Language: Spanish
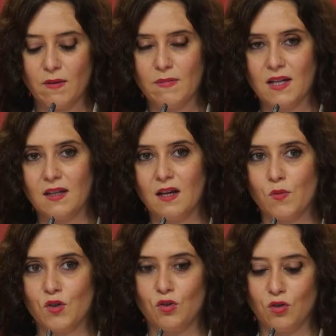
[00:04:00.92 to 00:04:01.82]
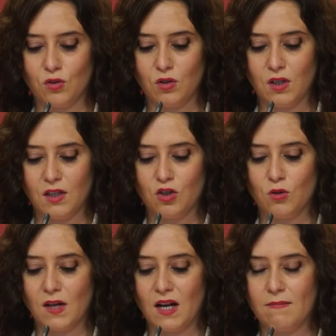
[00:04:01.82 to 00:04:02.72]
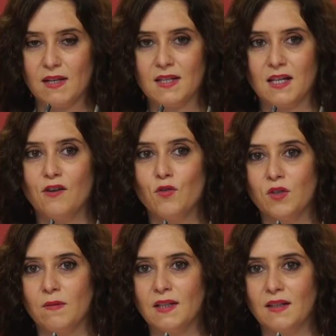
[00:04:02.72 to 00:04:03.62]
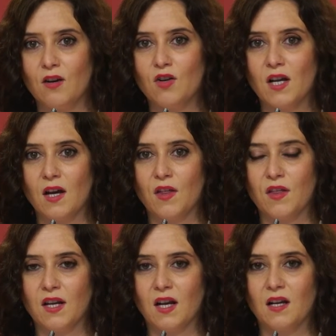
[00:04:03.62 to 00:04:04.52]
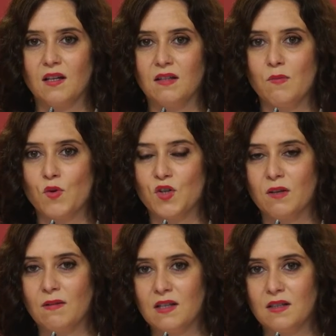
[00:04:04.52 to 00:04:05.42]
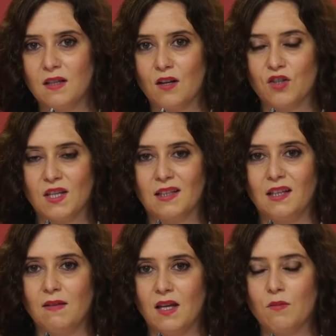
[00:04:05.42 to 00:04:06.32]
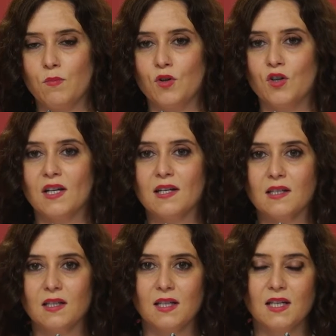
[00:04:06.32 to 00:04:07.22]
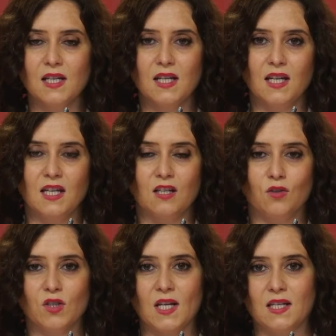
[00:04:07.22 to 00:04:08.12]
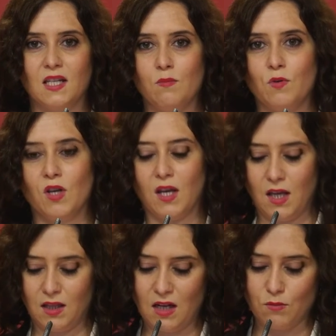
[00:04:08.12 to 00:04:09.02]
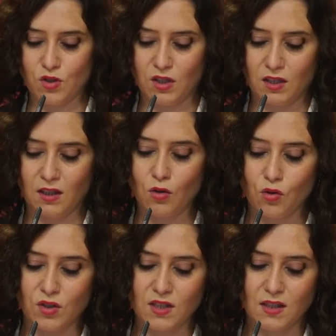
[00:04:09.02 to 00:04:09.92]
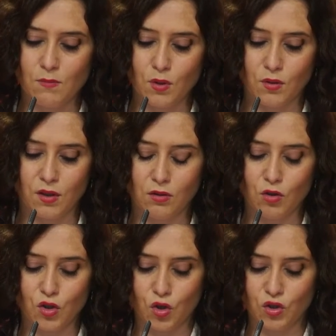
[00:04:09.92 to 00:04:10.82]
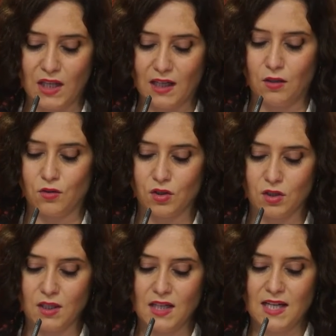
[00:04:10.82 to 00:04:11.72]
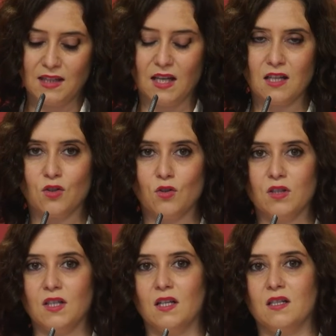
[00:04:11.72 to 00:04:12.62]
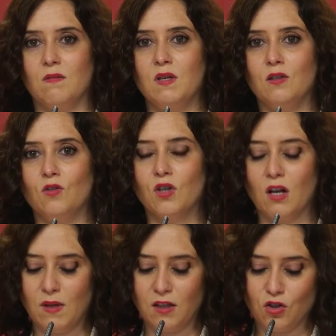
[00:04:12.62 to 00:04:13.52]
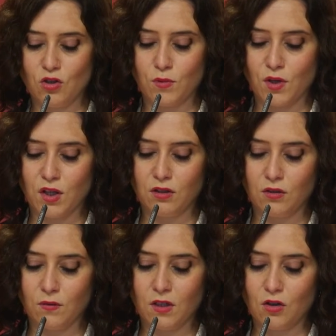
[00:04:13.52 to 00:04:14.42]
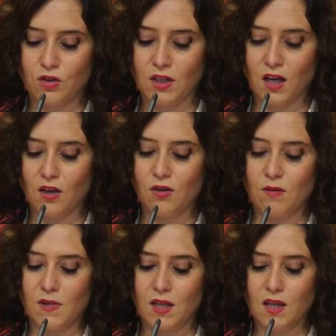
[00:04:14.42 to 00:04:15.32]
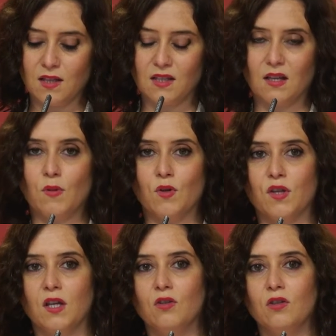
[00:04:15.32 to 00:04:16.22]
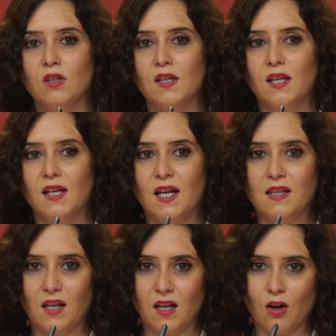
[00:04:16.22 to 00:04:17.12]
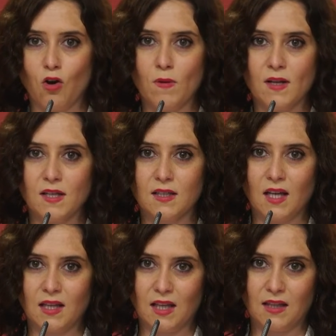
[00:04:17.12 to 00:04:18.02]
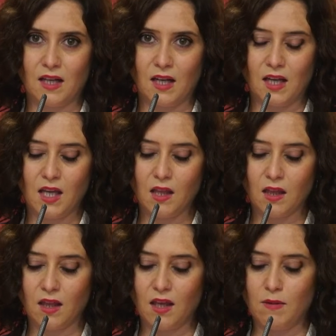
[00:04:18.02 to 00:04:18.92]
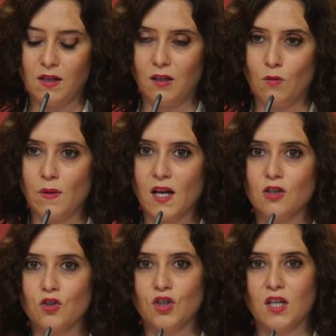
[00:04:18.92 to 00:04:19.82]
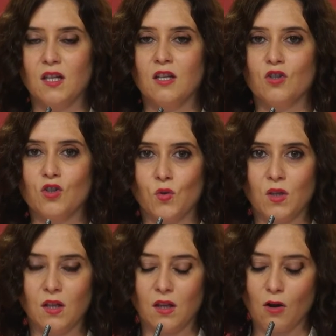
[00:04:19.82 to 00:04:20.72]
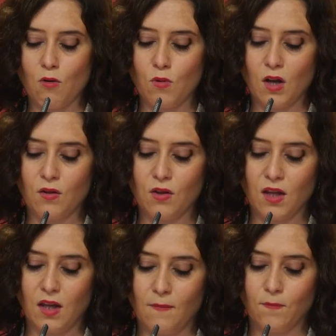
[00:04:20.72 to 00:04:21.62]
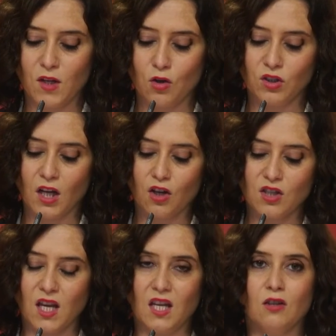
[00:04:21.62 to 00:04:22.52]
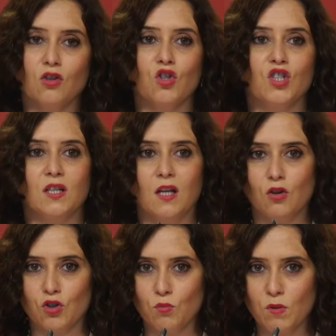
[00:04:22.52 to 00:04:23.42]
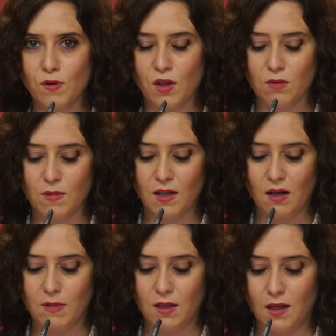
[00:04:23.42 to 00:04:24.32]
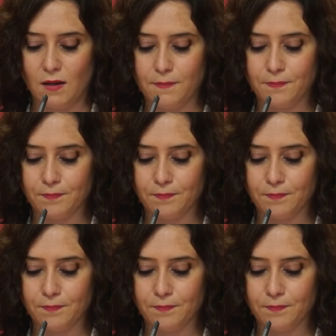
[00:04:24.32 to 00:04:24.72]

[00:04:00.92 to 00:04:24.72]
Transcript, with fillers: saben, Madrid ha puesto sobre la mesa un debate ahora acerca de posibles cierros de actividad por horas y esto es así porque tenemos detectado dónde se están produciendo los contagios. De hecho, ya se ha visto que el 28% del contagio en Madrid se está produciendo entre jóvenes de entre 15 y 29 años y, de hecho, su índice acumulado de contagios de 582, muy por encima de la media.